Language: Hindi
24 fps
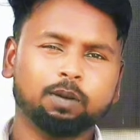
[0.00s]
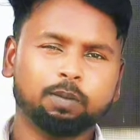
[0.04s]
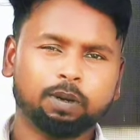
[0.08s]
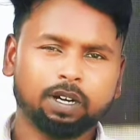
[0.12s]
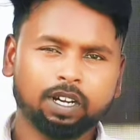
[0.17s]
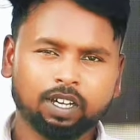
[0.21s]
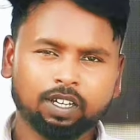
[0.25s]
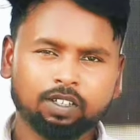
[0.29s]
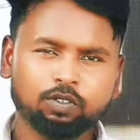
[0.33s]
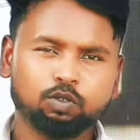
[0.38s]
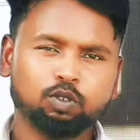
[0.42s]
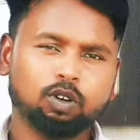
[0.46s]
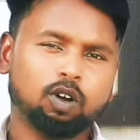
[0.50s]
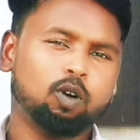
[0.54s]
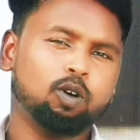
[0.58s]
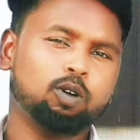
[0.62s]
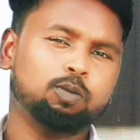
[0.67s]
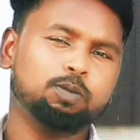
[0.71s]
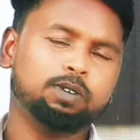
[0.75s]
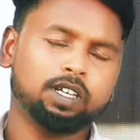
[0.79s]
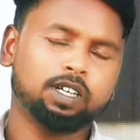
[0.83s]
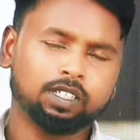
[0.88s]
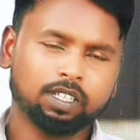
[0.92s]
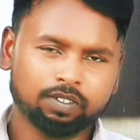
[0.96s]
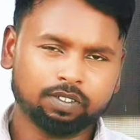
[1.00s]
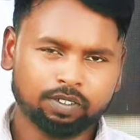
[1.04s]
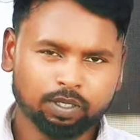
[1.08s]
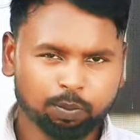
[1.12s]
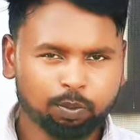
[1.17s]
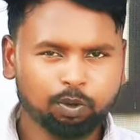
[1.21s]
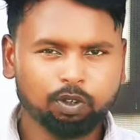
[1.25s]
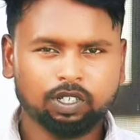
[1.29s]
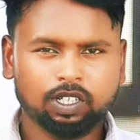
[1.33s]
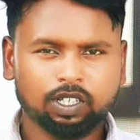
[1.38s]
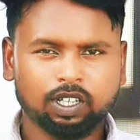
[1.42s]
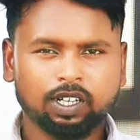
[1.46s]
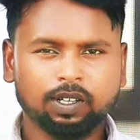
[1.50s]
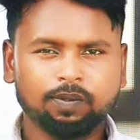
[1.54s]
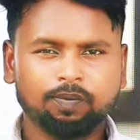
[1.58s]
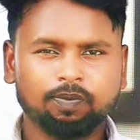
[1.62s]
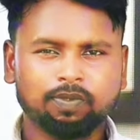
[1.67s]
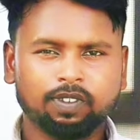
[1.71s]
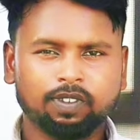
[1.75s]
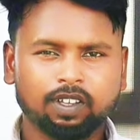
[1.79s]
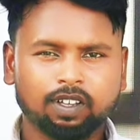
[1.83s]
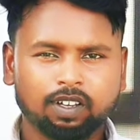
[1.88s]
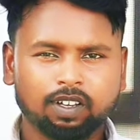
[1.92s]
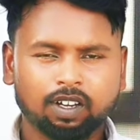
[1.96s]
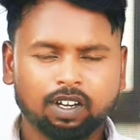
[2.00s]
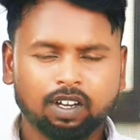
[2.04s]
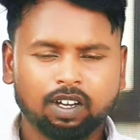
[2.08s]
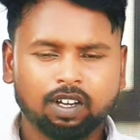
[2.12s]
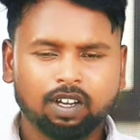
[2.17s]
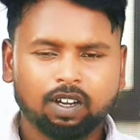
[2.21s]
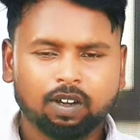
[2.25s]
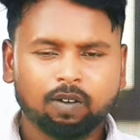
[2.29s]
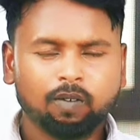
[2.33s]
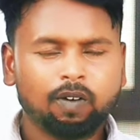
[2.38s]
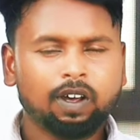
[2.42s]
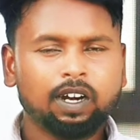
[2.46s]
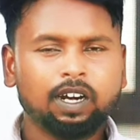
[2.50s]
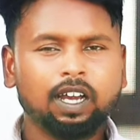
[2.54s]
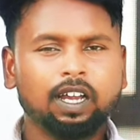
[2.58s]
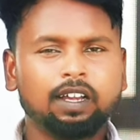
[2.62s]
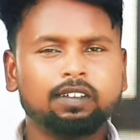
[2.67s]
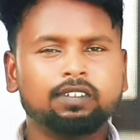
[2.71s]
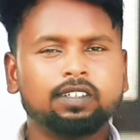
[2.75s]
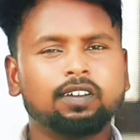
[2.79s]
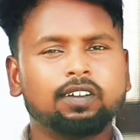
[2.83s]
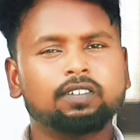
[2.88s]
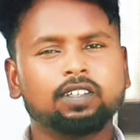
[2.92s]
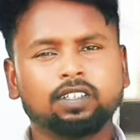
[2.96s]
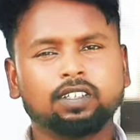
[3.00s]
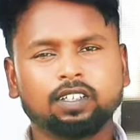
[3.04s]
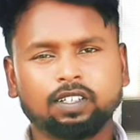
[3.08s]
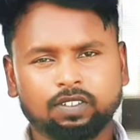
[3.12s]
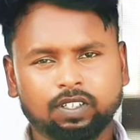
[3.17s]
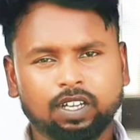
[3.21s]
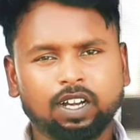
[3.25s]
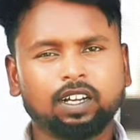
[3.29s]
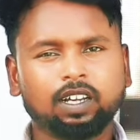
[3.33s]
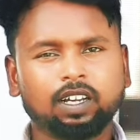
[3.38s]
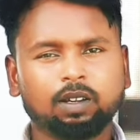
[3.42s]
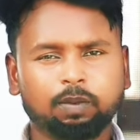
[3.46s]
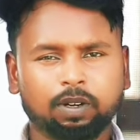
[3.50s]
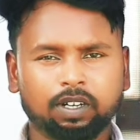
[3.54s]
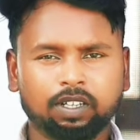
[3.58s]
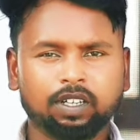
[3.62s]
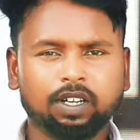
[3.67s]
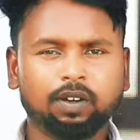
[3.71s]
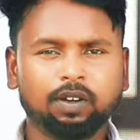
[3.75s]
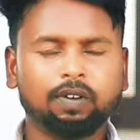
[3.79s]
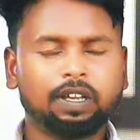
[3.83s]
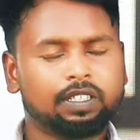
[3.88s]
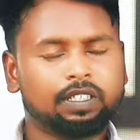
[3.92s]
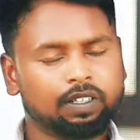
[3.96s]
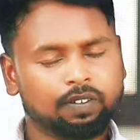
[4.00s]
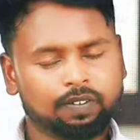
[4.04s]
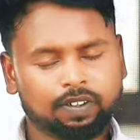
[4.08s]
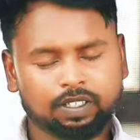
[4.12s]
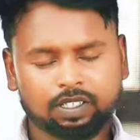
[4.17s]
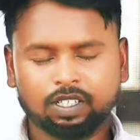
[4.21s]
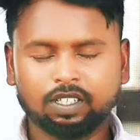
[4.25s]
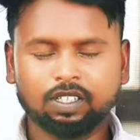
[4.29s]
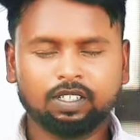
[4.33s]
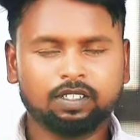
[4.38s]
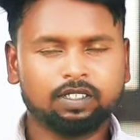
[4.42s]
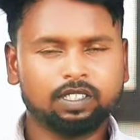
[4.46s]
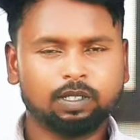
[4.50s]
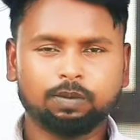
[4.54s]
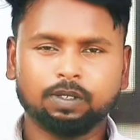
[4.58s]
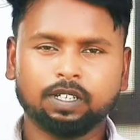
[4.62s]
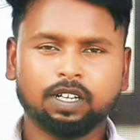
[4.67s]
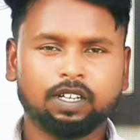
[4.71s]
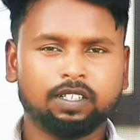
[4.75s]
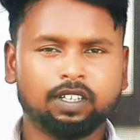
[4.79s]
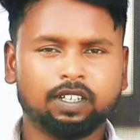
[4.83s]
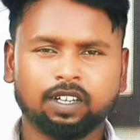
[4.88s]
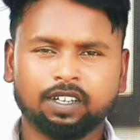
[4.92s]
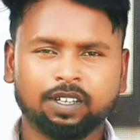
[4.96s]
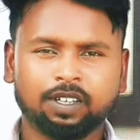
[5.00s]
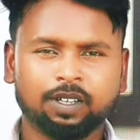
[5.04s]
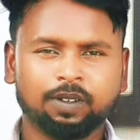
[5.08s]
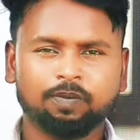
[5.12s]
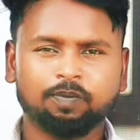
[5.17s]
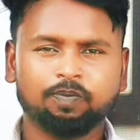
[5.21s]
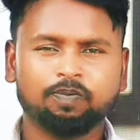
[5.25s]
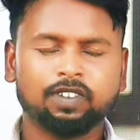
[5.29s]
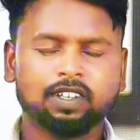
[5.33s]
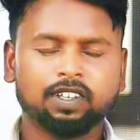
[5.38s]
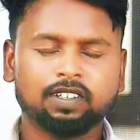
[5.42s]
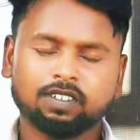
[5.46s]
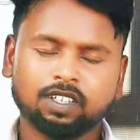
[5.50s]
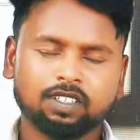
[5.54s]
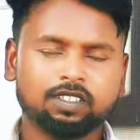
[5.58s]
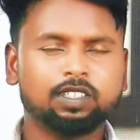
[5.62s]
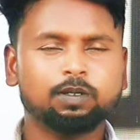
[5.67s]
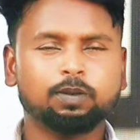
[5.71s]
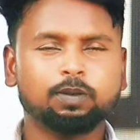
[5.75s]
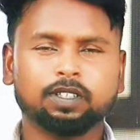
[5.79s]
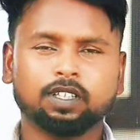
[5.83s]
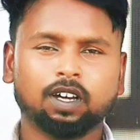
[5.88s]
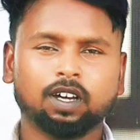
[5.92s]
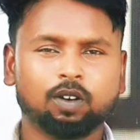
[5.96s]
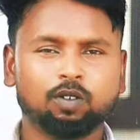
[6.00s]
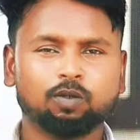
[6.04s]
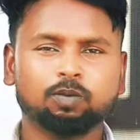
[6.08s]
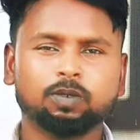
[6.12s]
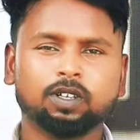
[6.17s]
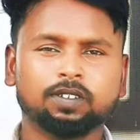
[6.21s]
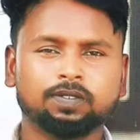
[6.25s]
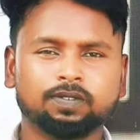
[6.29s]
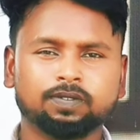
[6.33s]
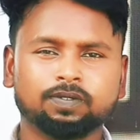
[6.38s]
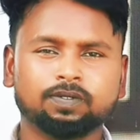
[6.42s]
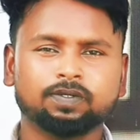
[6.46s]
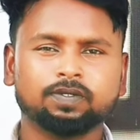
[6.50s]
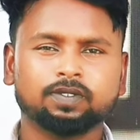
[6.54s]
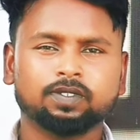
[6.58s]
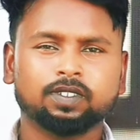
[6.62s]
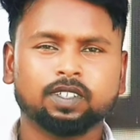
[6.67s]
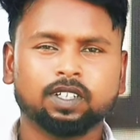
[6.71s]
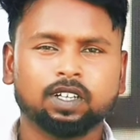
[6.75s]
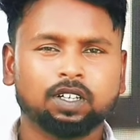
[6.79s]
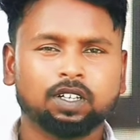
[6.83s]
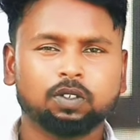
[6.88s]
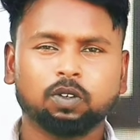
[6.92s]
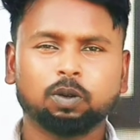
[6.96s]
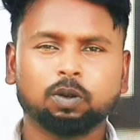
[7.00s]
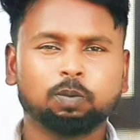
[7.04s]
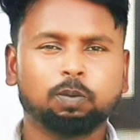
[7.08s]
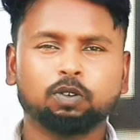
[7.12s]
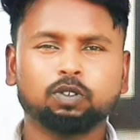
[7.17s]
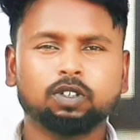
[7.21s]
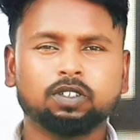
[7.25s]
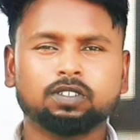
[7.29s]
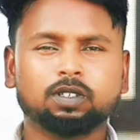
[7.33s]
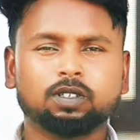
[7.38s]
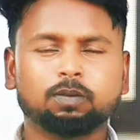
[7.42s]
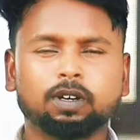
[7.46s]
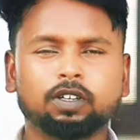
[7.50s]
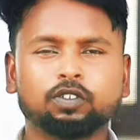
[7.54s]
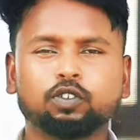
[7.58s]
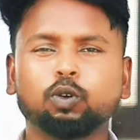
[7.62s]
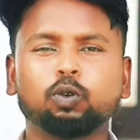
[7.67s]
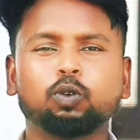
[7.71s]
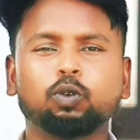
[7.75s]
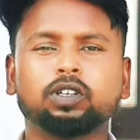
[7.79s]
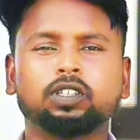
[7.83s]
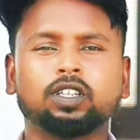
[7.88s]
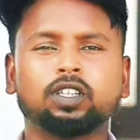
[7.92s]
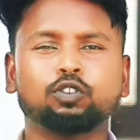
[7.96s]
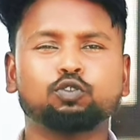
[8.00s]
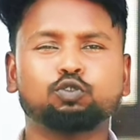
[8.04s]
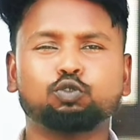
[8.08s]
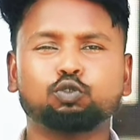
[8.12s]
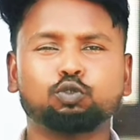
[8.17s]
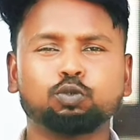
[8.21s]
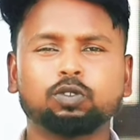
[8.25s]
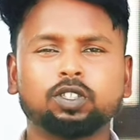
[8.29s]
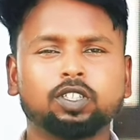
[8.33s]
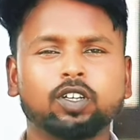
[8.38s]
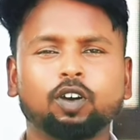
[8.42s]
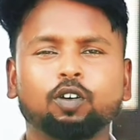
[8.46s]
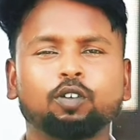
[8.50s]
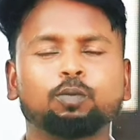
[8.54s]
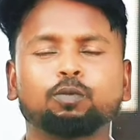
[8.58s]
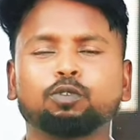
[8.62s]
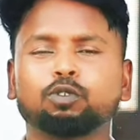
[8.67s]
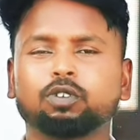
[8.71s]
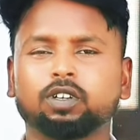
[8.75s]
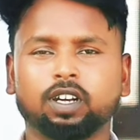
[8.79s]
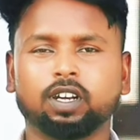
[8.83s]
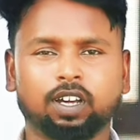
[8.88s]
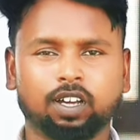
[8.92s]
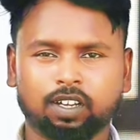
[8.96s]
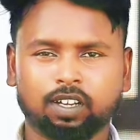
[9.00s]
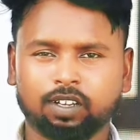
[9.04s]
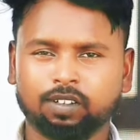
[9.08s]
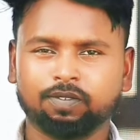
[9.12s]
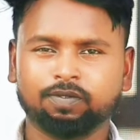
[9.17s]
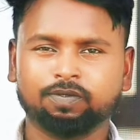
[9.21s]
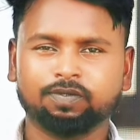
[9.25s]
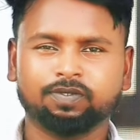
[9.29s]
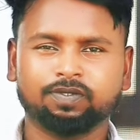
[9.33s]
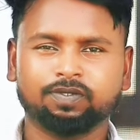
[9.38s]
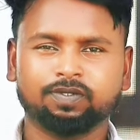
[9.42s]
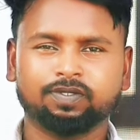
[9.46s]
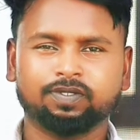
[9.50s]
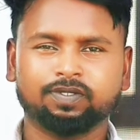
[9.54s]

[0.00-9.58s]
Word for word: भी आगे बढ़ाएं इसको और भी ज़्यादा सपोर्ट करें वरना ये जैसे जैसे आगे बढ़ी है वैसे वैसे नीचे भी आ जाएगी सच्ची बता रहा हूँ मैं क्योंकि बहुजन समाज के लोग इतना चूतिया और मूर्ख ना है